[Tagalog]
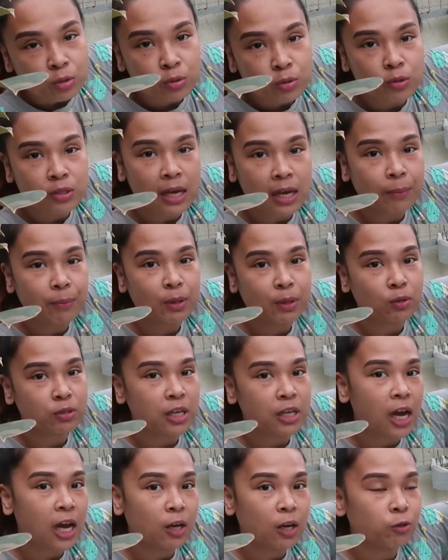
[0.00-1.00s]
So sabi ko,
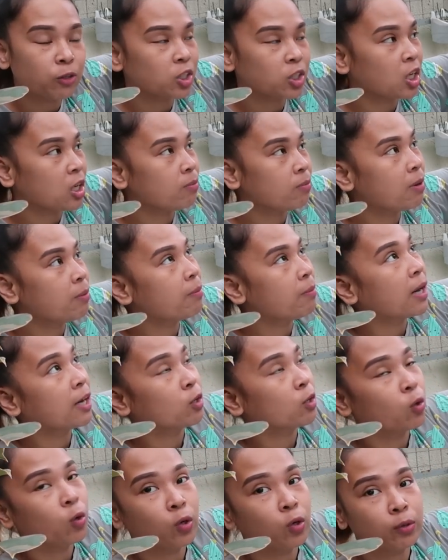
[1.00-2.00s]
saka ko na siya
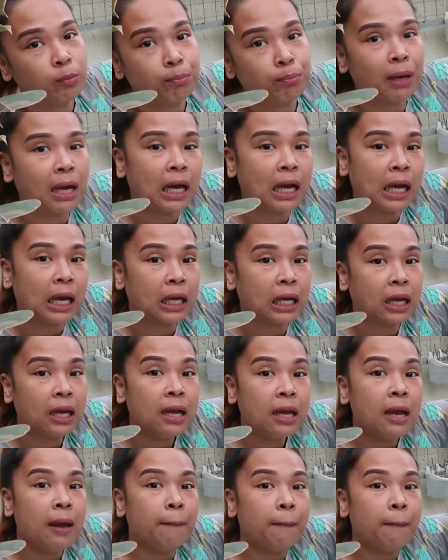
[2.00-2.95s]
imamarkot pag